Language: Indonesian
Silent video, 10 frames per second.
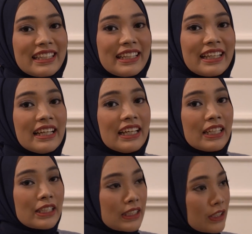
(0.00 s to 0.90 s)
ini.
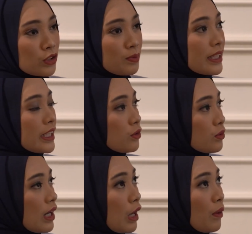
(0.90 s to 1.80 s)
Terus berarti itu
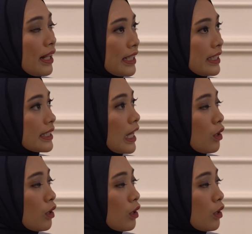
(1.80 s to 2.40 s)
awalnya di